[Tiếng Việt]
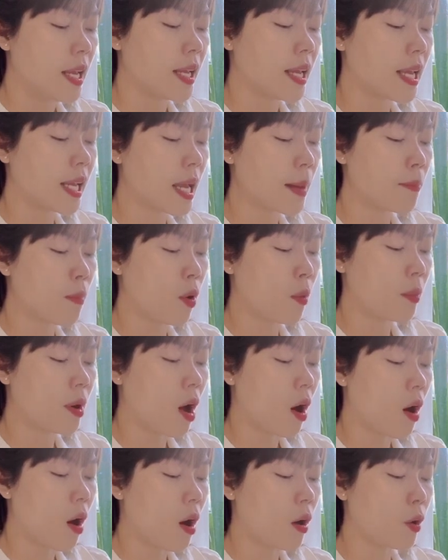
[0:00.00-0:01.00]
nghĩ cái mồm
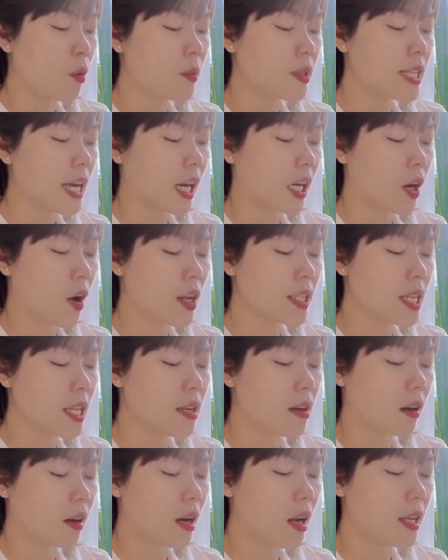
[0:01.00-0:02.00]
đó cũng chẳng nói ra
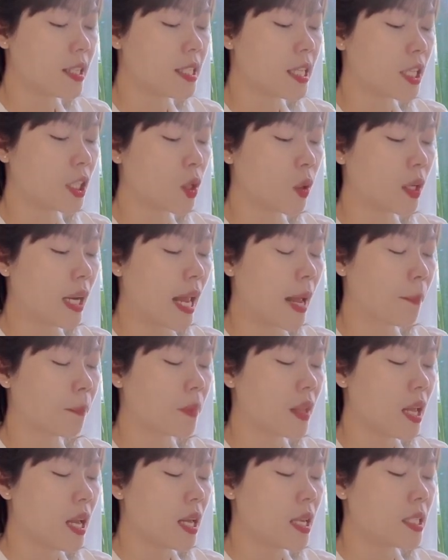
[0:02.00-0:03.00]
được lời gì tốt đẹp,
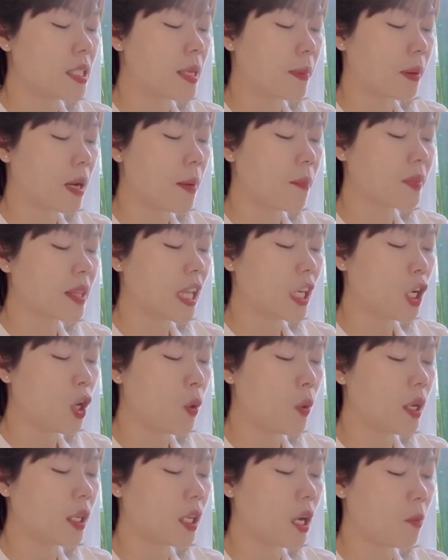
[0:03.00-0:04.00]
Diệp Khâm tắt
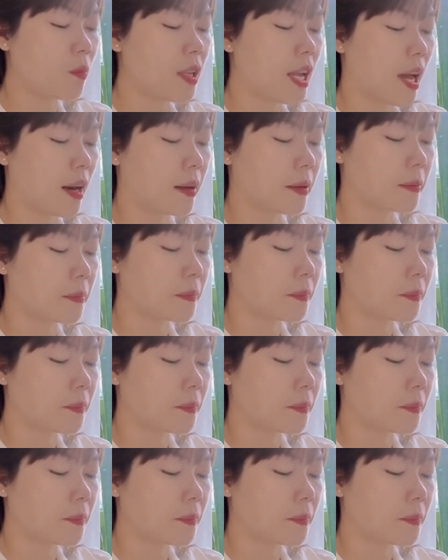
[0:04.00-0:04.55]
luôn không nhận.